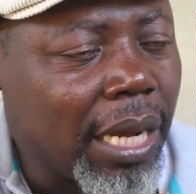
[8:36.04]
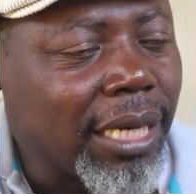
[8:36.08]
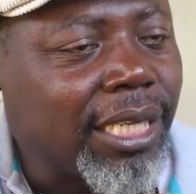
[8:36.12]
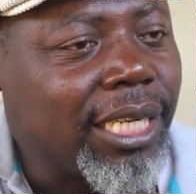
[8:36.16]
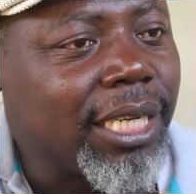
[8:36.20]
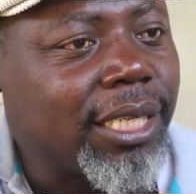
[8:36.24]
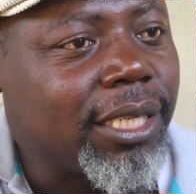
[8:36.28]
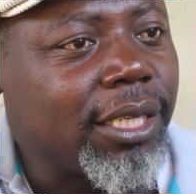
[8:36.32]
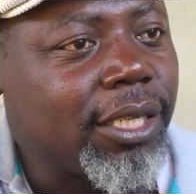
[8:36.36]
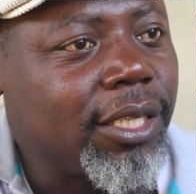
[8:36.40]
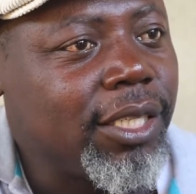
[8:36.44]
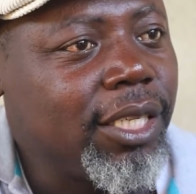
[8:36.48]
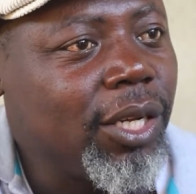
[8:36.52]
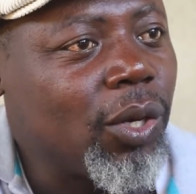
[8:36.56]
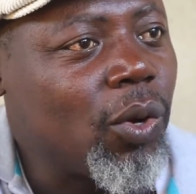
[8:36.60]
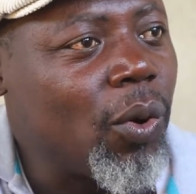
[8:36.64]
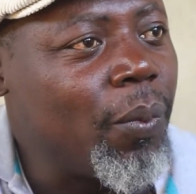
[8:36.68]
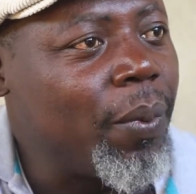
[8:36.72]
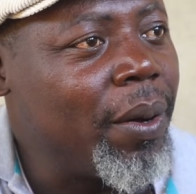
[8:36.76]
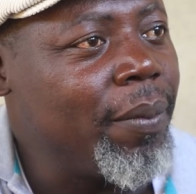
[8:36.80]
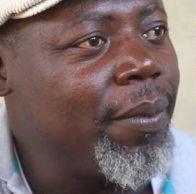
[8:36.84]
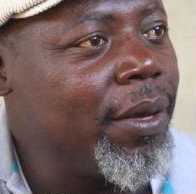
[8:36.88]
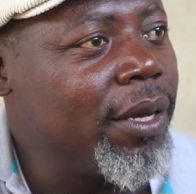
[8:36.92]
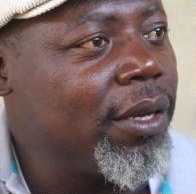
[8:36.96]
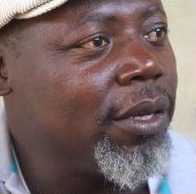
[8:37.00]
Attends, c'est
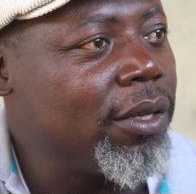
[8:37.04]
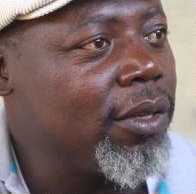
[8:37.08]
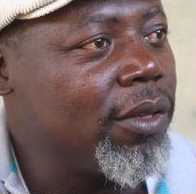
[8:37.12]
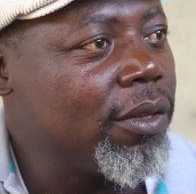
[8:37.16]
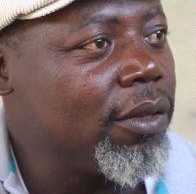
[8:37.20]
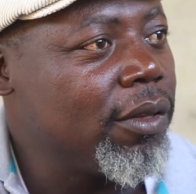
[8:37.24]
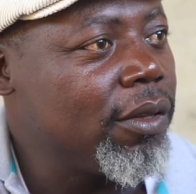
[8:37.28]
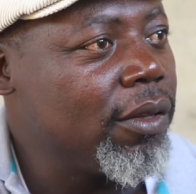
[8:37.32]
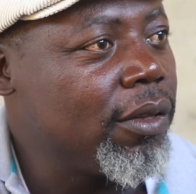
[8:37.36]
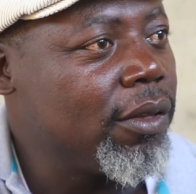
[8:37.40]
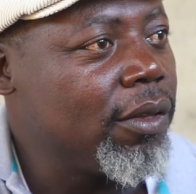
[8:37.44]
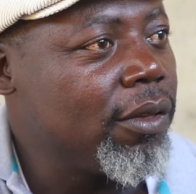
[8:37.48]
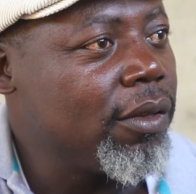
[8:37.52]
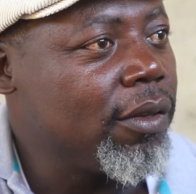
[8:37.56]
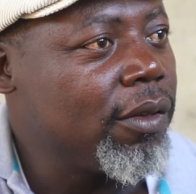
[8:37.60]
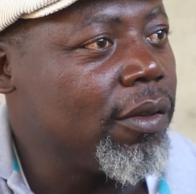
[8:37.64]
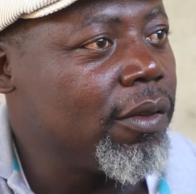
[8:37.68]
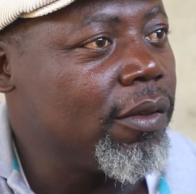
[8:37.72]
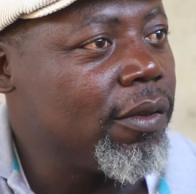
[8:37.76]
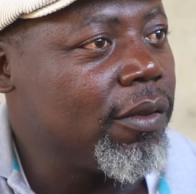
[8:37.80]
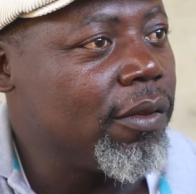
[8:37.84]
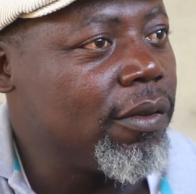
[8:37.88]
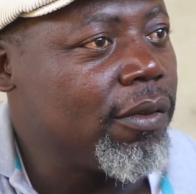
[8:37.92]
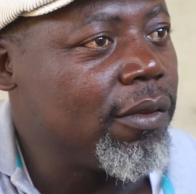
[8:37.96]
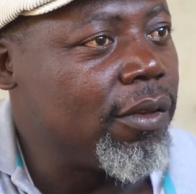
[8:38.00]
quoi, comprends
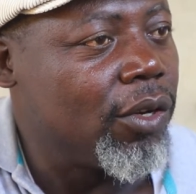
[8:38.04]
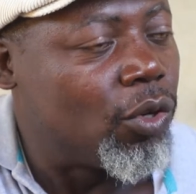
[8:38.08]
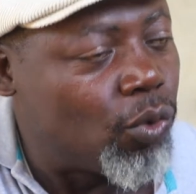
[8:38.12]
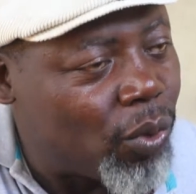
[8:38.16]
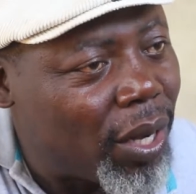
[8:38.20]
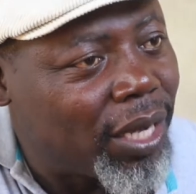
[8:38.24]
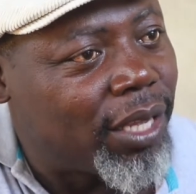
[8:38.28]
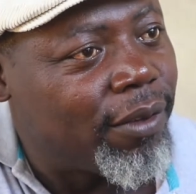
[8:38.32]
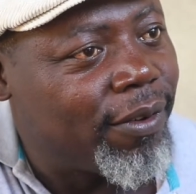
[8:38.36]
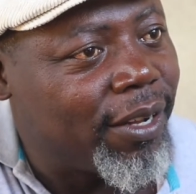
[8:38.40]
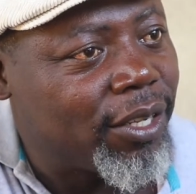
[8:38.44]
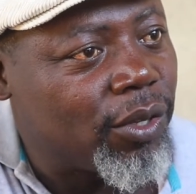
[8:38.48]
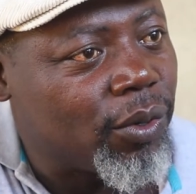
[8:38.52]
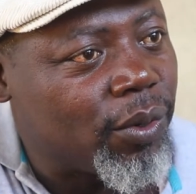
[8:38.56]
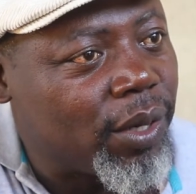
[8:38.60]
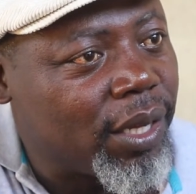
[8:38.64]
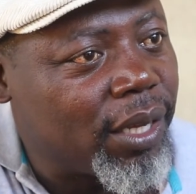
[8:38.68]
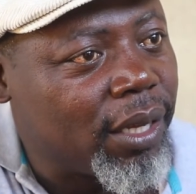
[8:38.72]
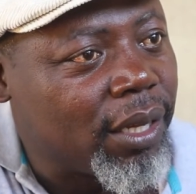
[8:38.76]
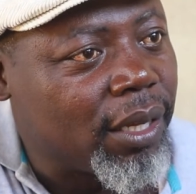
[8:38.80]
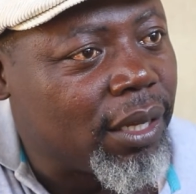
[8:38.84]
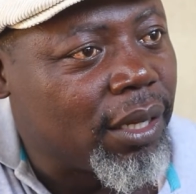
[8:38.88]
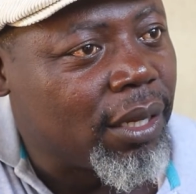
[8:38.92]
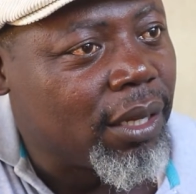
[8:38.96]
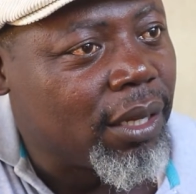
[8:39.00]
c'est toi qui vas t'occuper